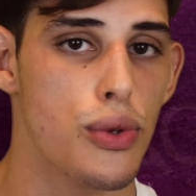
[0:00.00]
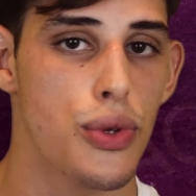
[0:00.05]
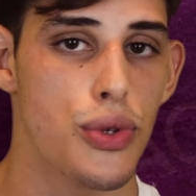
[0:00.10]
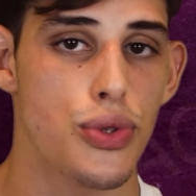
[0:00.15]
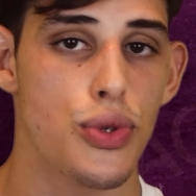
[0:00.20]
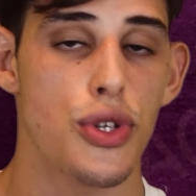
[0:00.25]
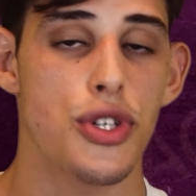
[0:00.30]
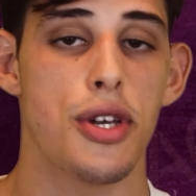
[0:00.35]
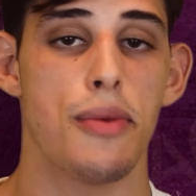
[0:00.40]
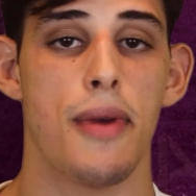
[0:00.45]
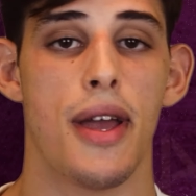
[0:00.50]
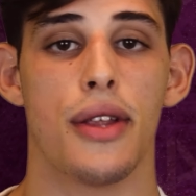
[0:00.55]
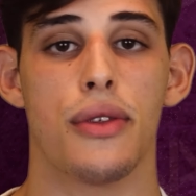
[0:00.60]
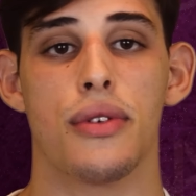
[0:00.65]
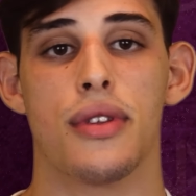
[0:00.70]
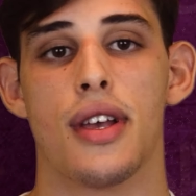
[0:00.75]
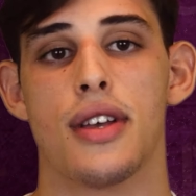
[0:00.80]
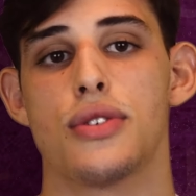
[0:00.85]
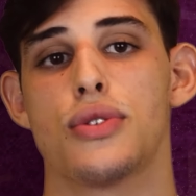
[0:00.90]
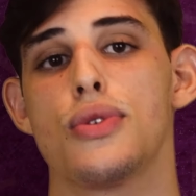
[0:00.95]
do
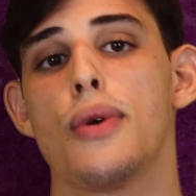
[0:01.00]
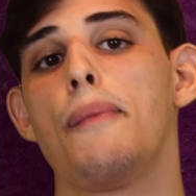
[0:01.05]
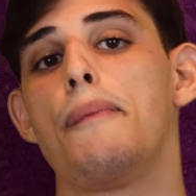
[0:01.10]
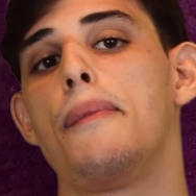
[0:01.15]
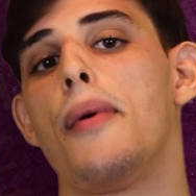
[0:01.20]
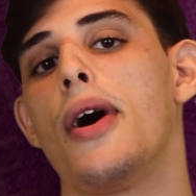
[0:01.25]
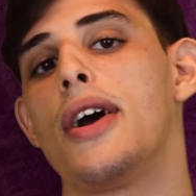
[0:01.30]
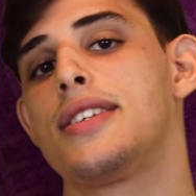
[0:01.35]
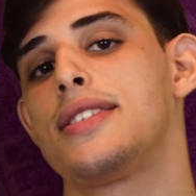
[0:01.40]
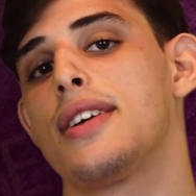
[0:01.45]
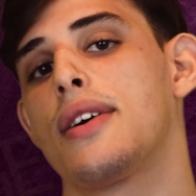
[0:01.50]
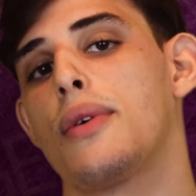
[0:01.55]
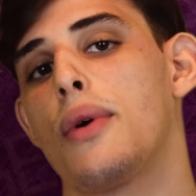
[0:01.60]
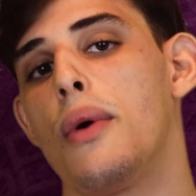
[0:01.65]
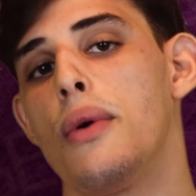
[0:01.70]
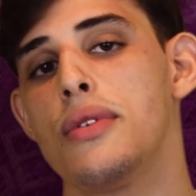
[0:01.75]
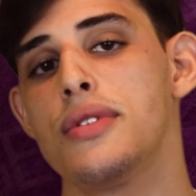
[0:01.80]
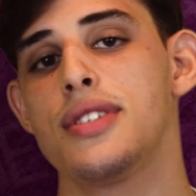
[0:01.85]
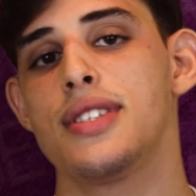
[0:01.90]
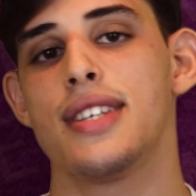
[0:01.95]
surgimento da suposta
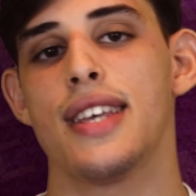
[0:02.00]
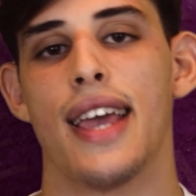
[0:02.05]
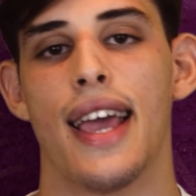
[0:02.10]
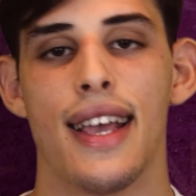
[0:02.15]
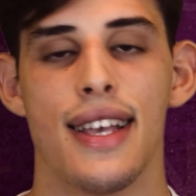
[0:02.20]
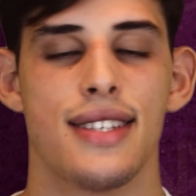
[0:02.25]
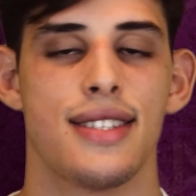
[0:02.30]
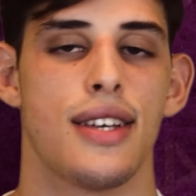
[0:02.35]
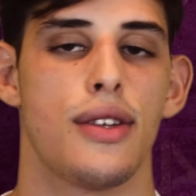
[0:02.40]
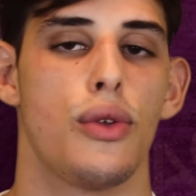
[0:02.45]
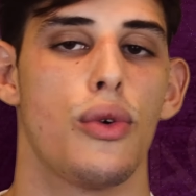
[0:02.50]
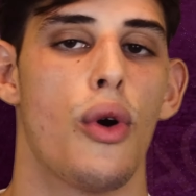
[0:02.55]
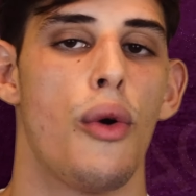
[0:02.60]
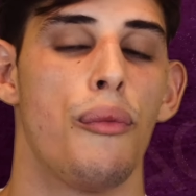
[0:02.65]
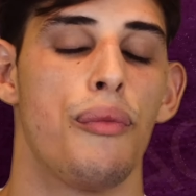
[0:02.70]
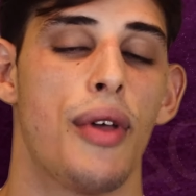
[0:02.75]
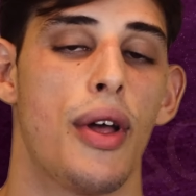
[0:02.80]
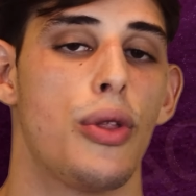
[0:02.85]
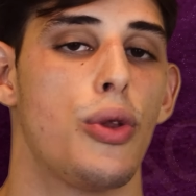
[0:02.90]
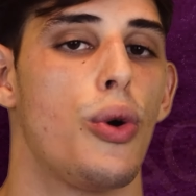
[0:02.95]
consciência do
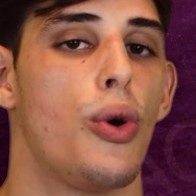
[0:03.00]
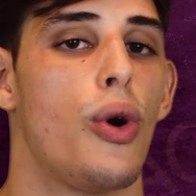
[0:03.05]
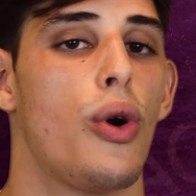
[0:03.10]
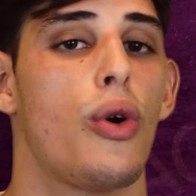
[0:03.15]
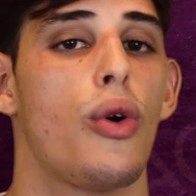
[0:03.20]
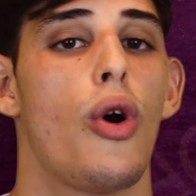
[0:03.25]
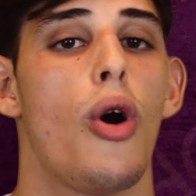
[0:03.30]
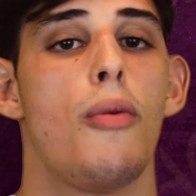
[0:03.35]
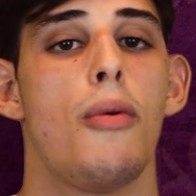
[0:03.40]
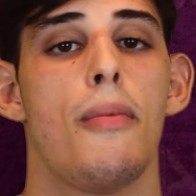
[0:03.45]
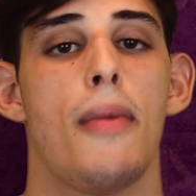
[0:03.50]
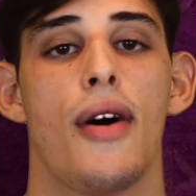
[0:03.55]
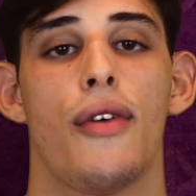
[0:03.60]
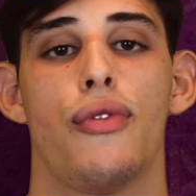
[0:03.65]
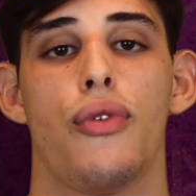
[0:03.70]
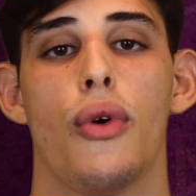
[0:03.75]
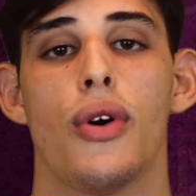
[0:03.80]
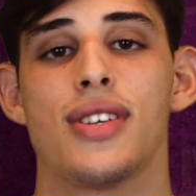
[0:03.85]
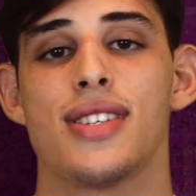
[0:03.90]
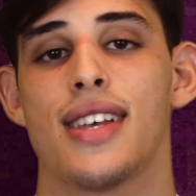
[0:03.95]
computador como uma
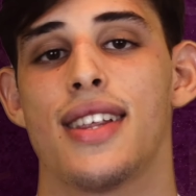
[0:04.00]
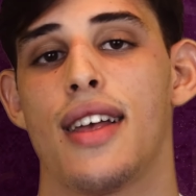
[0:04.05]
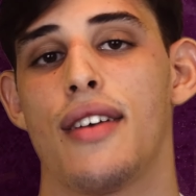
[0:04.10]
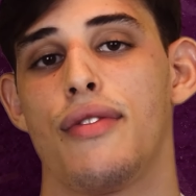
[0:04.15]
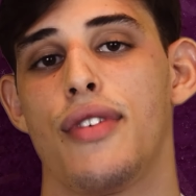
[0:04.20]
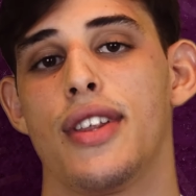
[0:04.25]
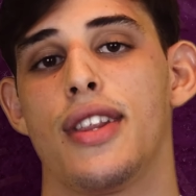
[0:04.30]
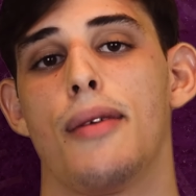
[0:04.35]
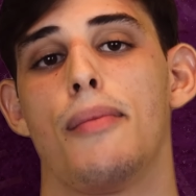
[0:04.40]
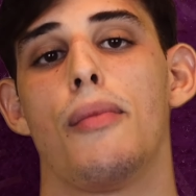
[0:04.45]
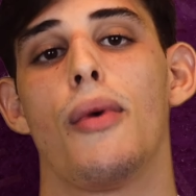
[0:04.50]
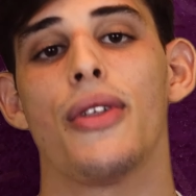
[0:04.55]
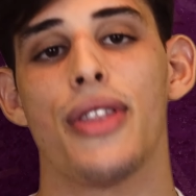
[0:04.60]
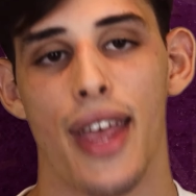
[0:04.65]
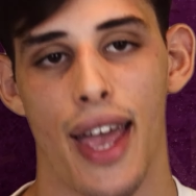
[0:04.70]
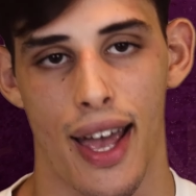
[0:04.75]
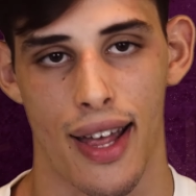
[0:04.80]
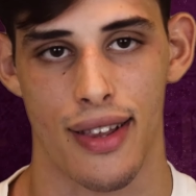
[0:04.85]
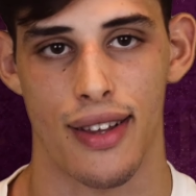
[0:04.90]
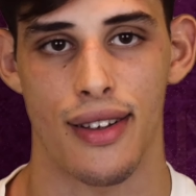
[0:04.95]
força na vida
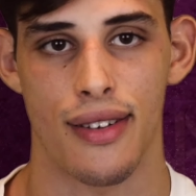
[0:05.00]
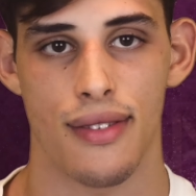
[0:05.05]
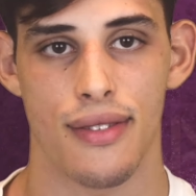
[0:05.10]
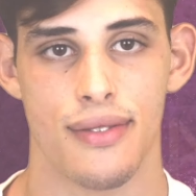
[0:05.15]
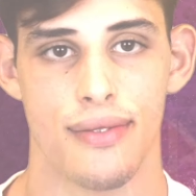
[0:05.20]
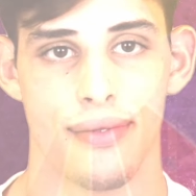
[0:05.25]
moderna.